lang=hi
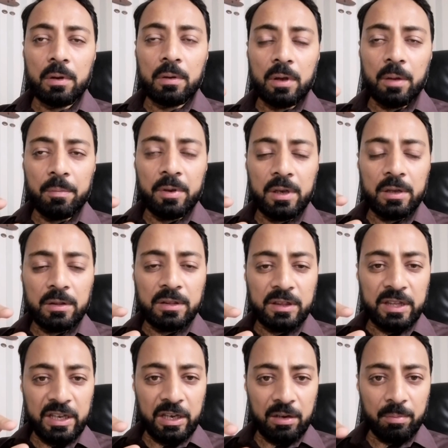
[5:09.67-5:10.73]
कभी
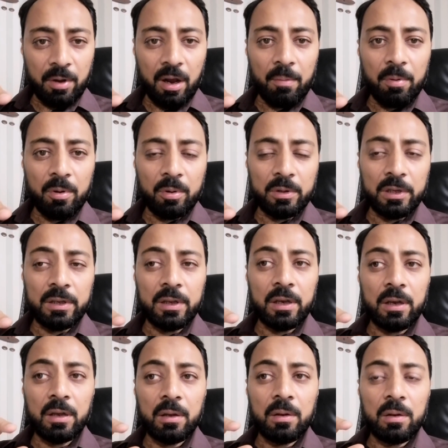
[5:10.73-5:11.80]
तीन बराबर होते थे
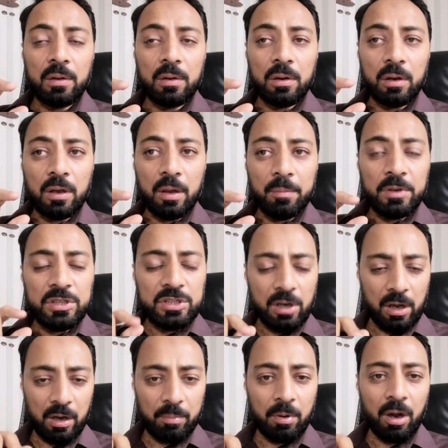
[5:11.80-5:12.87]
कभी
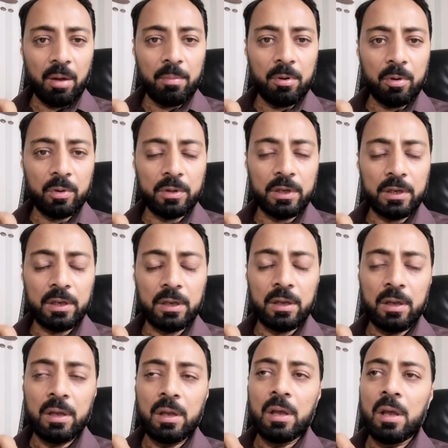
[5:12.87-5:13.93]
चार बराबर होते थे
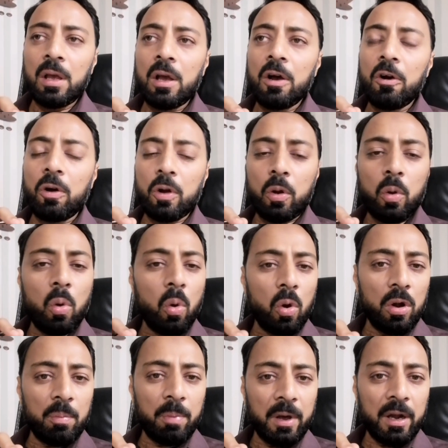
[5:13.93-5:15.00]
और
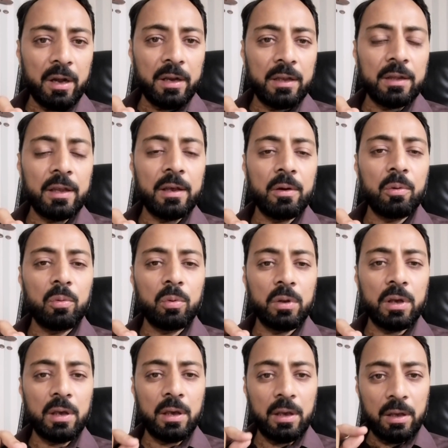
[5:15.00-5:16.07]
गोल पार नहीं थे
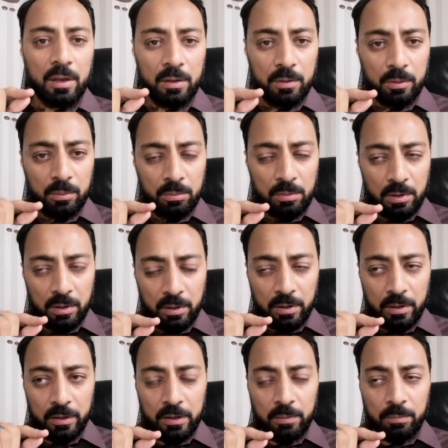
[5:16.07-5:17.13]
उनके
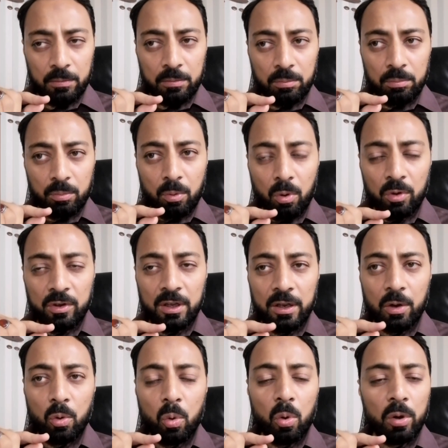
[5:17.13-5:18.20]
बहुत ज़्यादा
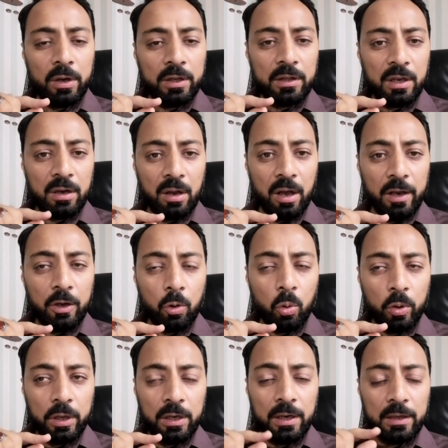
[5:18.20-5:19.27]
गोल नहीं थे ना ही
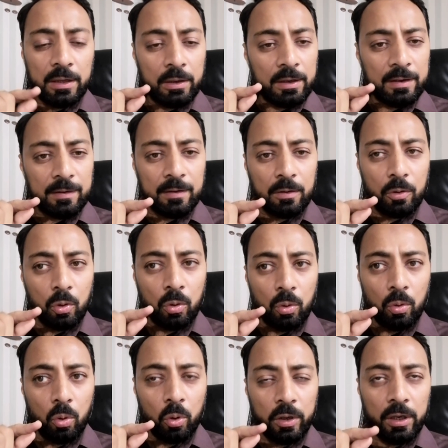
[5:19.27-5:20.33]
नोकीले थे इस
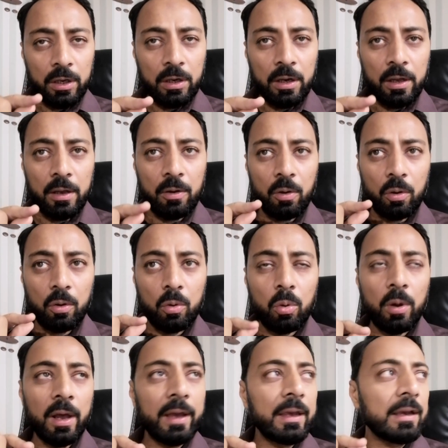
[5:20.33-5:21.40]
नोकीले और
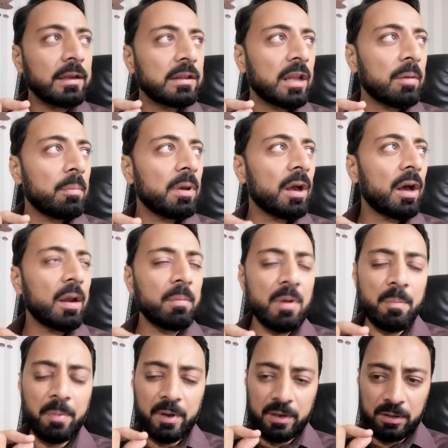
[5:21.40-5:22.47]
गुलाई के दरमियान में
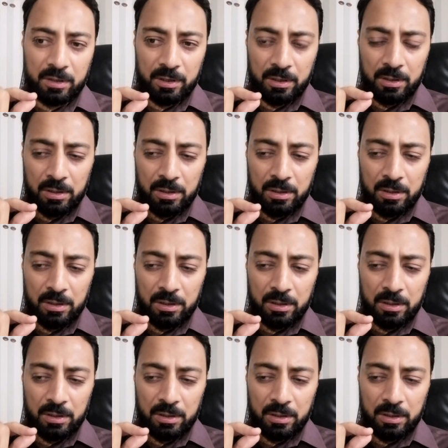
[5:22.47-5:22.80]
पार थे